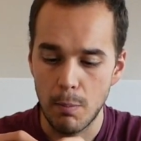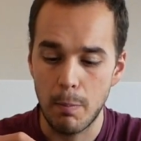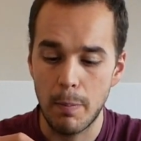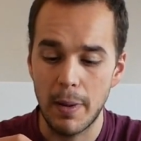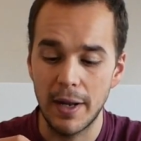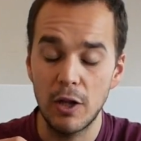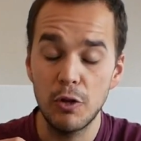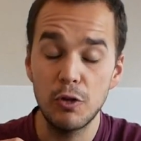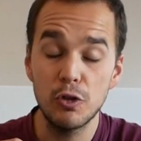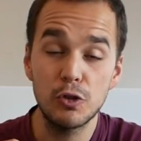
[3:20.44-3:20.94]

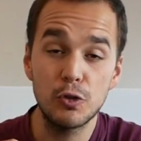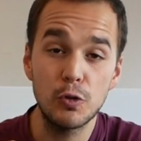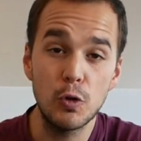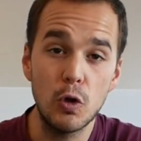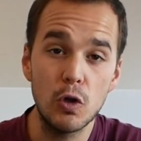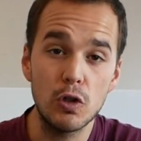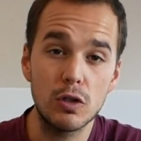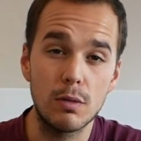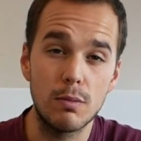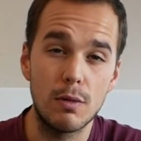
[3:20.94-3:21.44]
Para otros
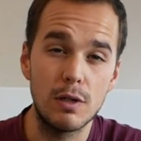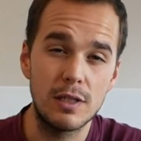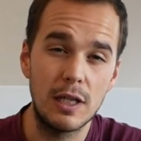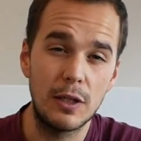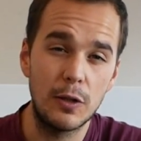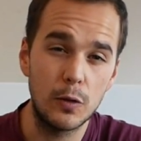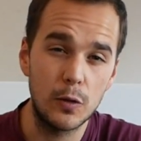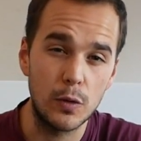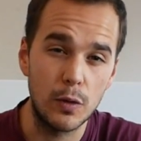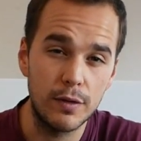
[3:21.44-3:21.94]
trucos como el
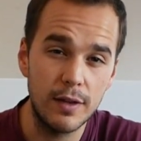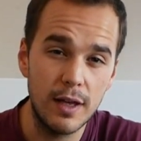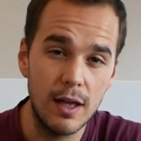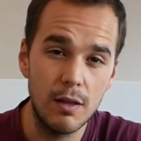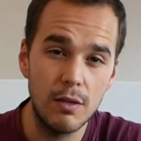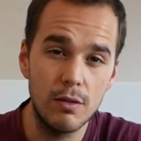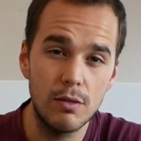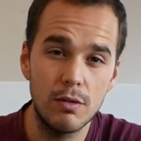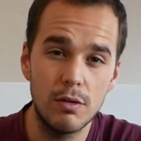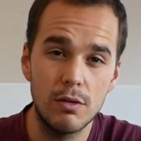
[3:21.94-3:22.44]
salto
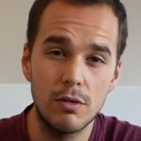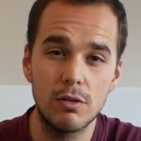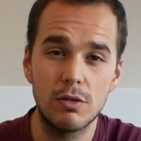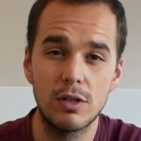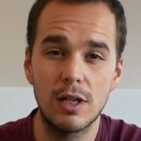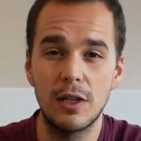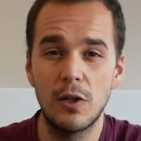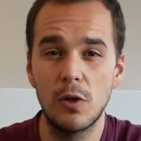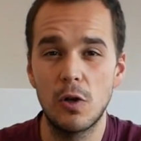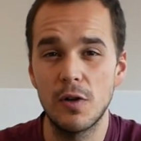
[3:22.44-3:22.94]
cruzado o
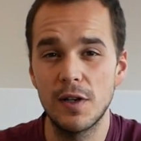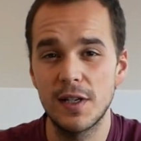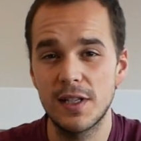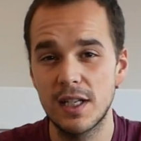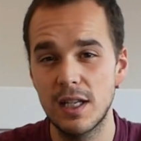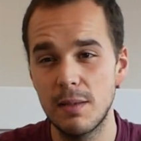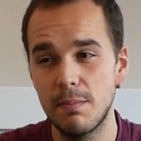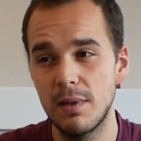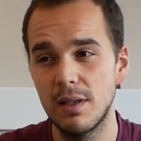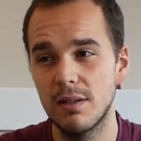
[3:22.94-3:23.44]
salto con
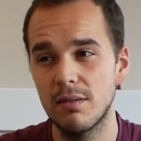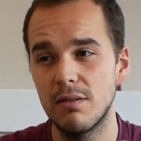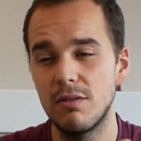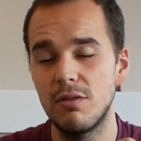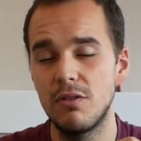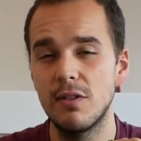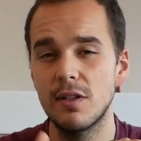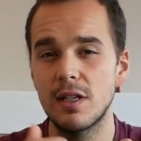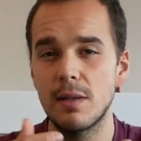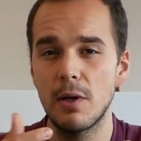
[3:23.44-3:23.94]

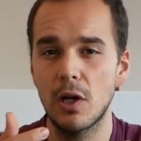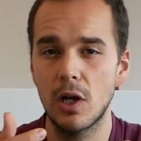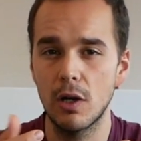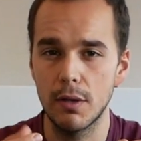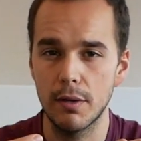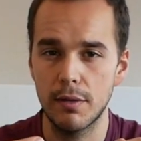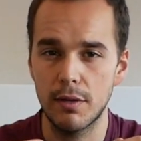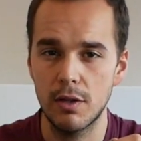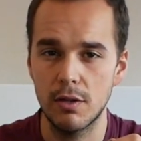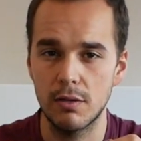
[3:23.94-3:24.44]
skipping no es la mejor
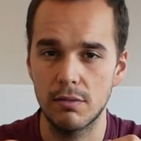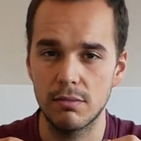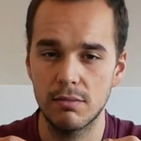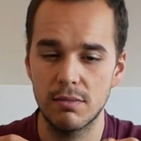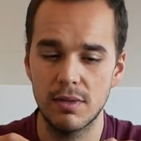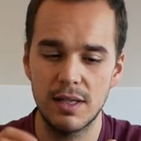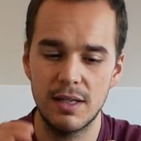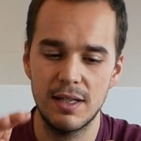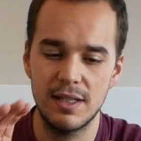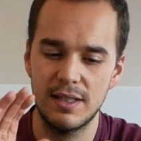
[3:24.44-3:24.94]
opción,
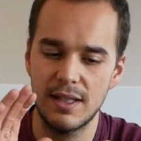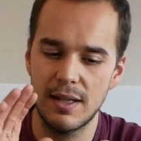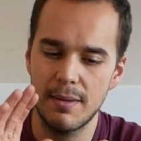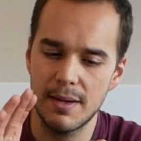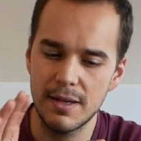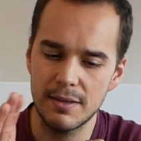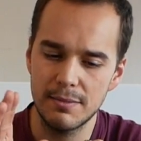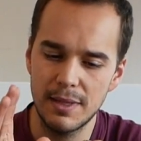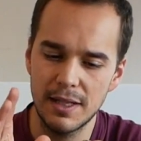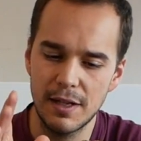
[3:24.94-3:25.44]

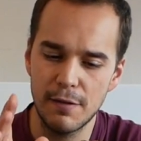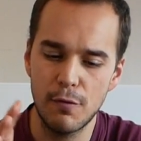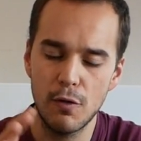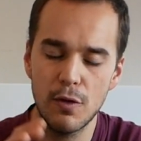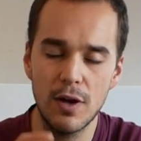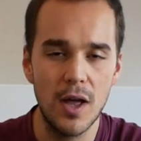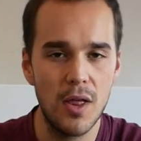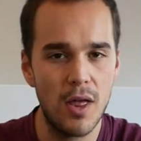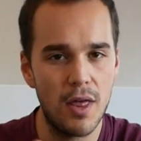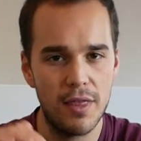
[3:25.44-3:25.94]
Estabas bien
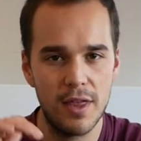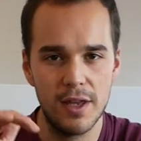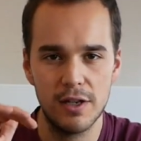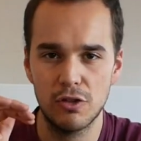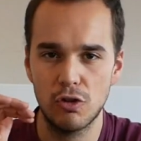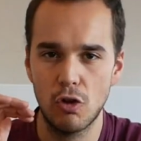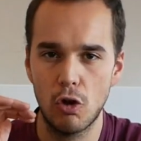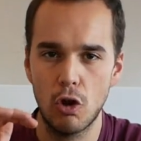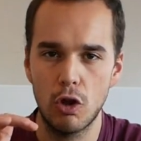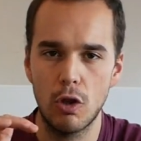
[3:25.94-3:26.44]
enfocado a hacer
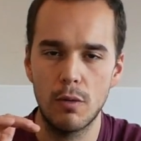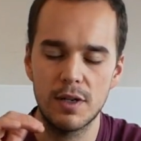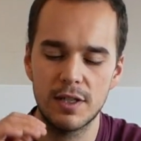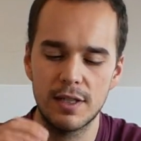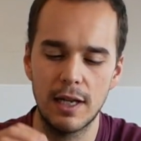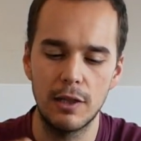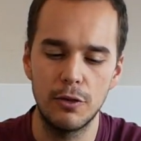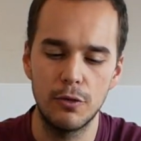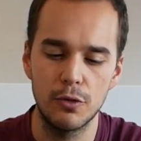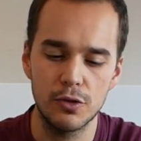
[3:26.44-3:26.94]
solo dobles
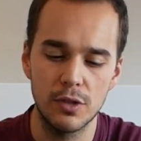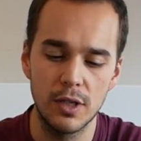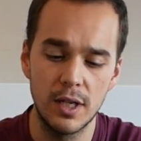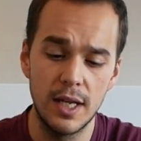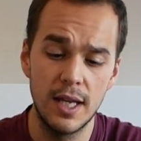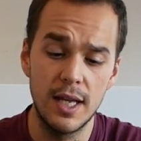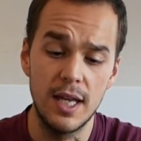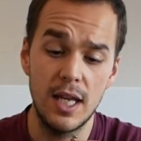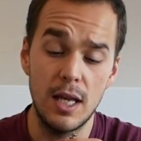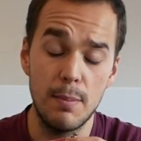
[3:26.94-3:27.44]
saltos.
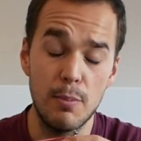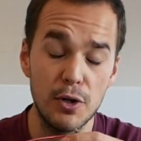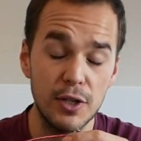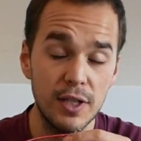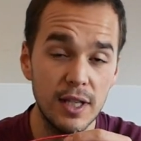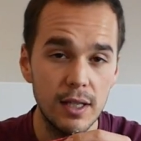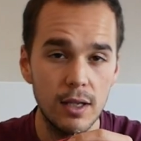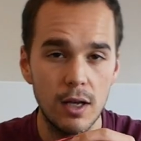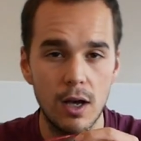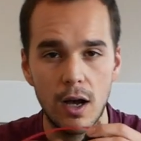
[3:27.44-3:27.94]
¿Y por
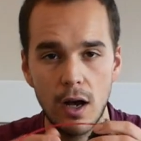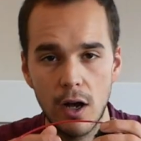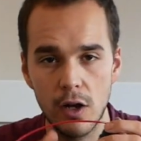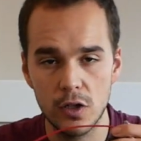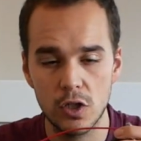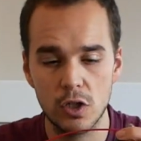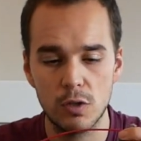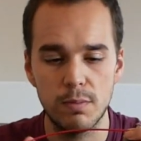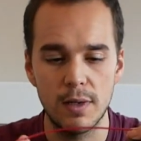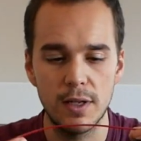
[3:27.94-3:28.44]
qué? Ahora
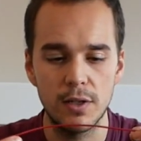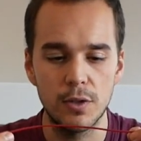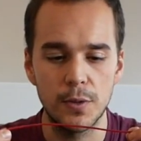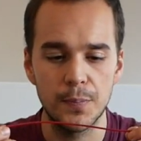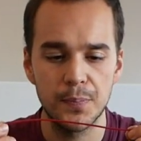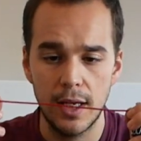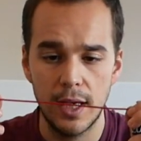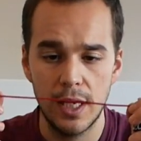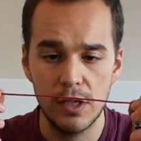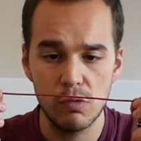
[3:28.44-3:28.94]
os explico.
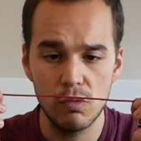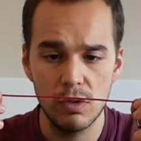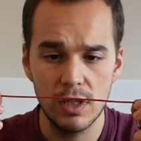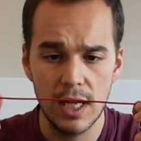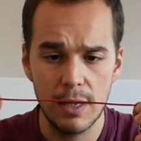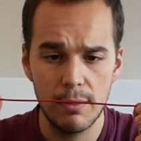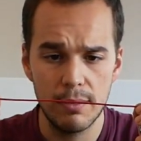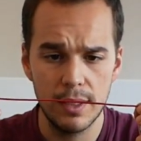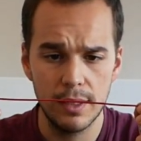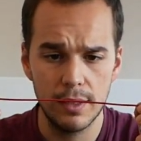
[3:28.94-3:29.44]
Es un
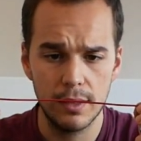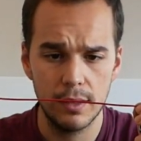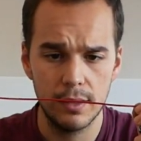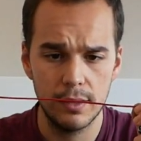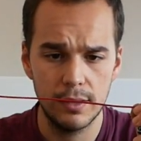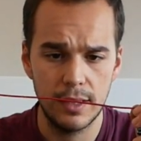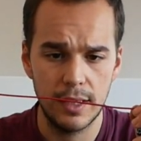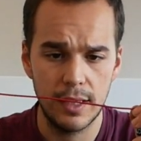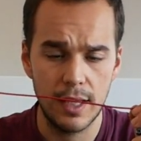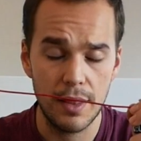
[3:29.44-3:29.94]
cable
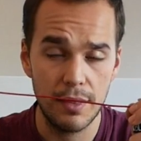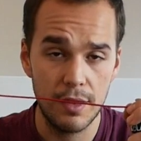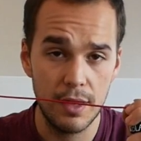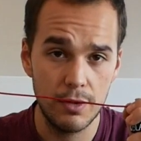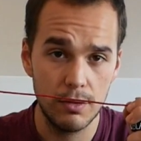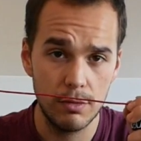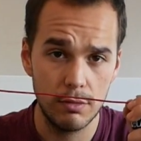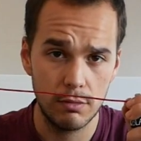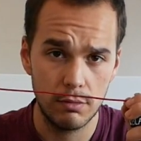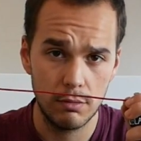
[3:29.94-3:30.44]
de
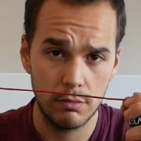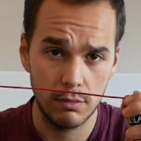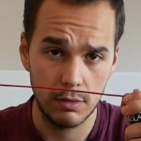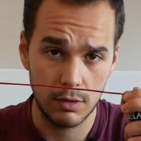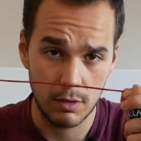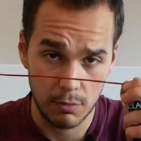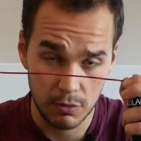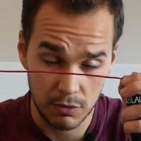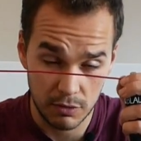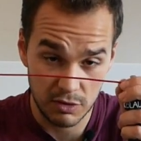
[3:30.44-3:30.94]
acero,
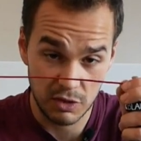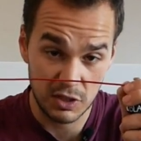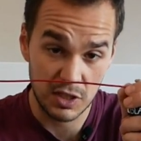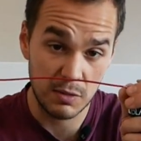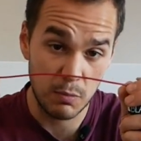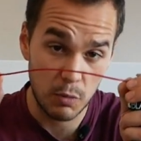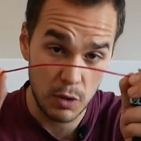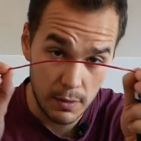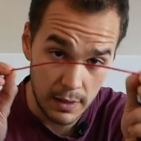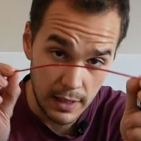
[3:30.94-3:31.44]
como no
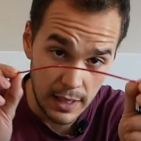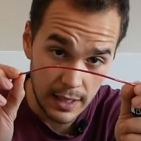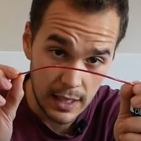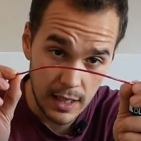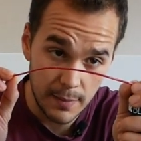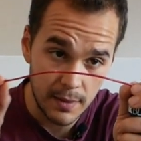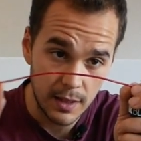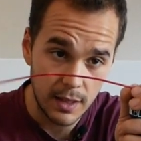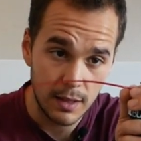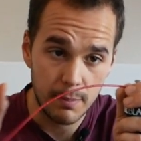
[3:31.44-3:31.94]
se puede ver la
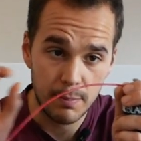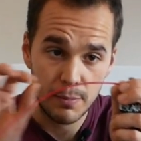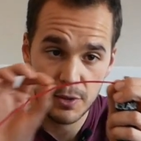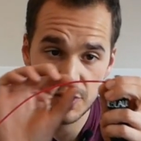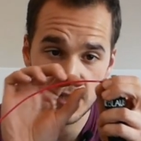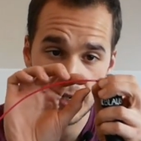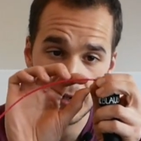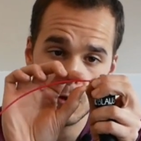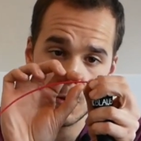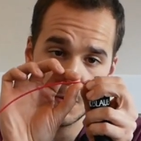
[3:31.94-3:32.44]
cámara, pero
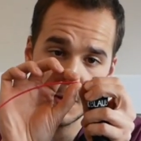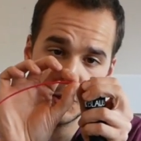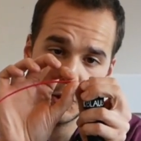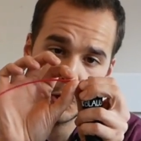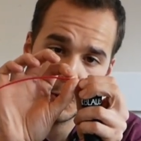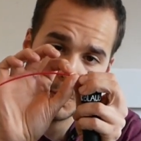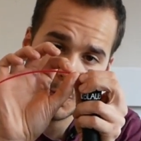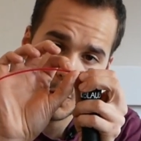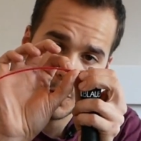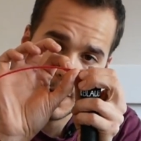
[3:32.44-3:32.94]
está
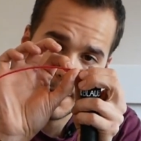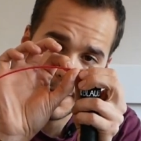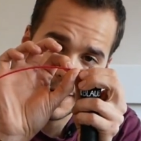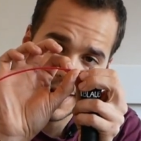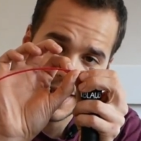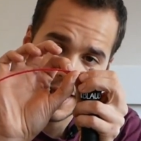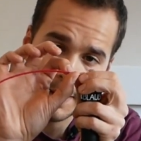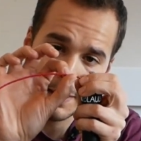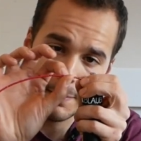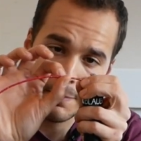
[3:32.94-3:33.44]
recubierto por una
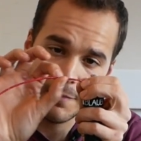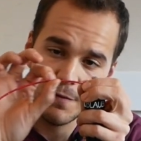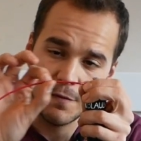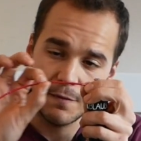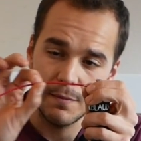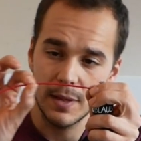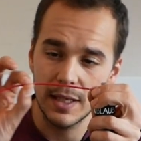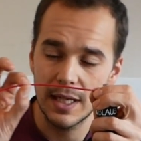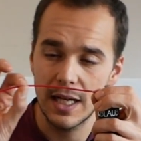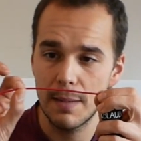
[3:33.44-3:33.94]
pequeña
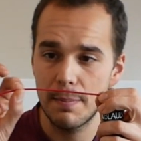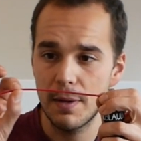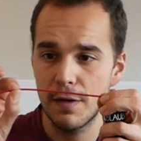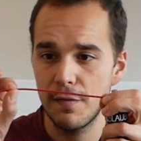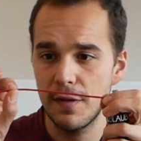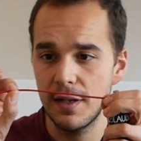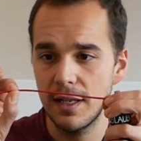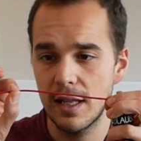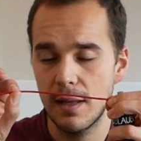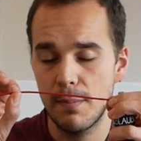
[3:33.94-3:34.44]
capa
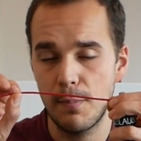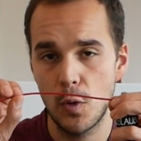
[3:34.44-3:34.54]
fina de